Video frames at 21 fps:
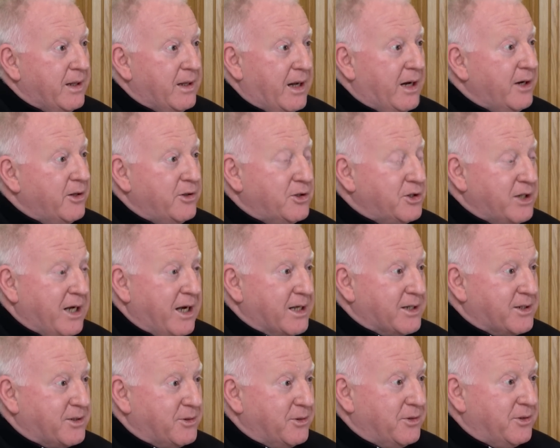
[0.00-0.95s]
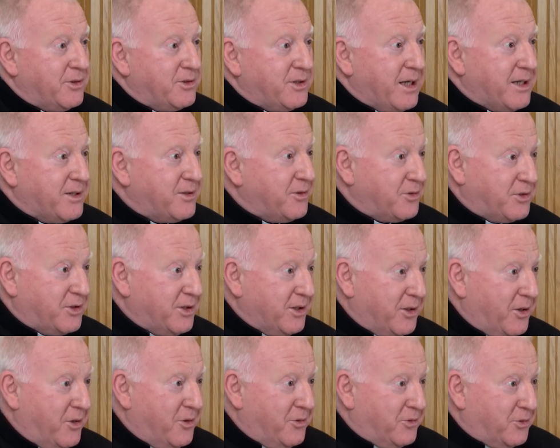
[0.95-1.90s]
ale do czasu, do czasu
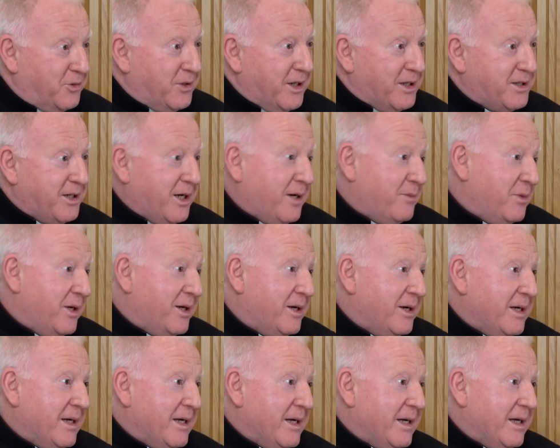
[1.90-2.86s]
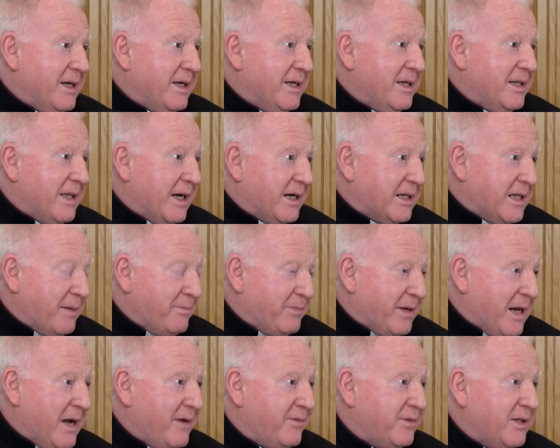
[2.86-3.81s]
żyją tu na ziemi. Tak
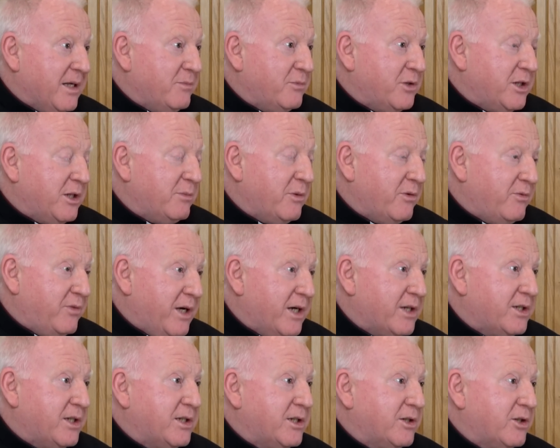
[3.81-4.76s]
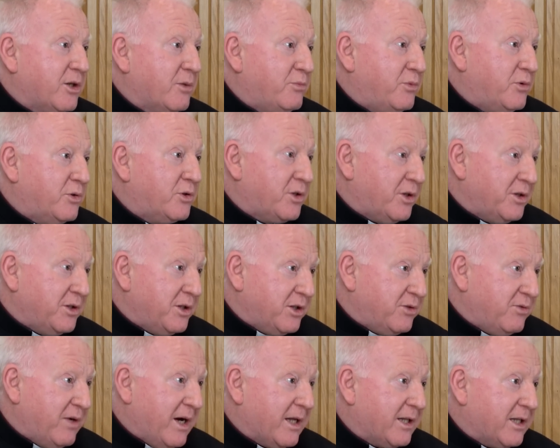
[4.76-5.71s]
naprawdę musimy wierzyć, że to Bóg rządzi
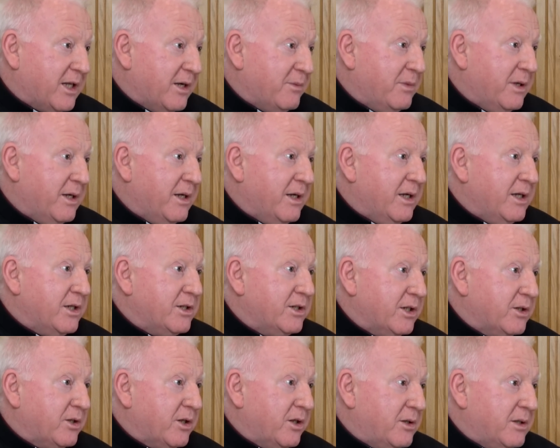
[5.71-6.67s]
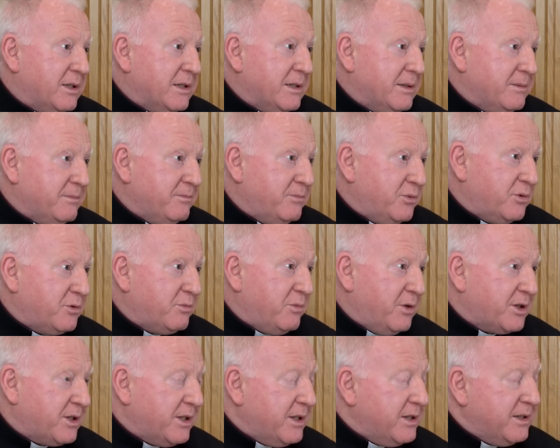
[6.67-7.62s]
światem, że to Bóg
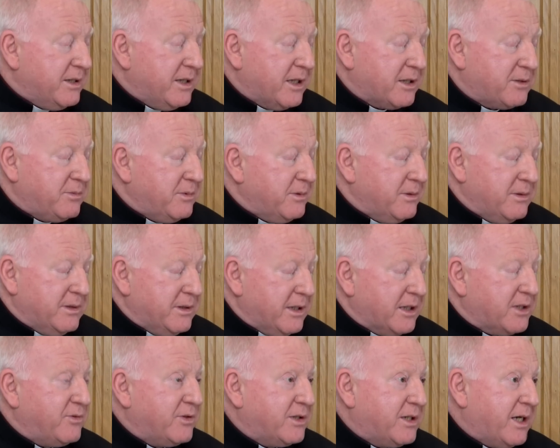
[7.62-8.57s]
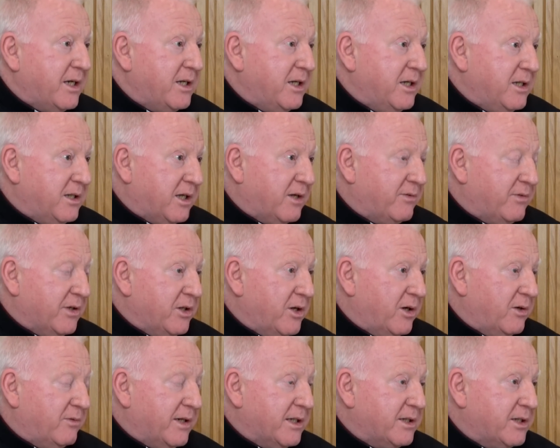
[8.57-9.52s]
może nadzwyczajnie
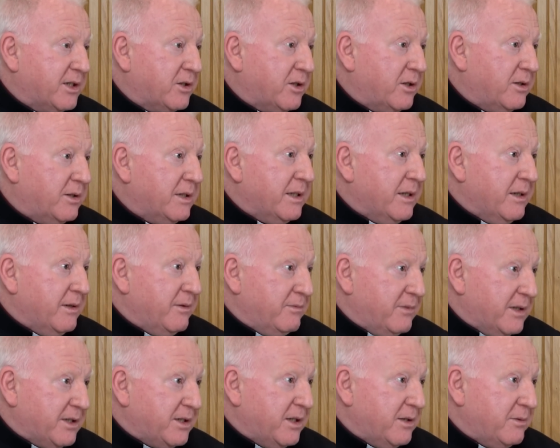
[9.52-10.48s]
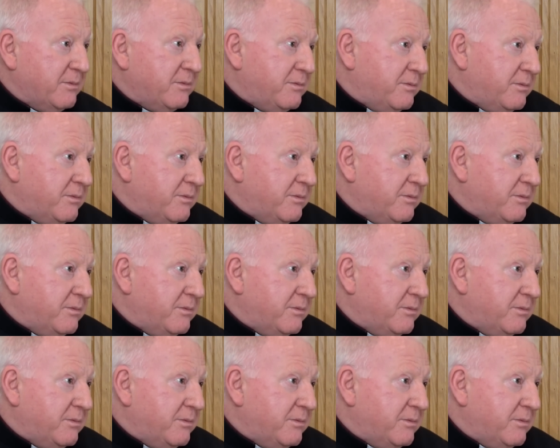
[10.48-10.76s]
interweniować, że to właśnie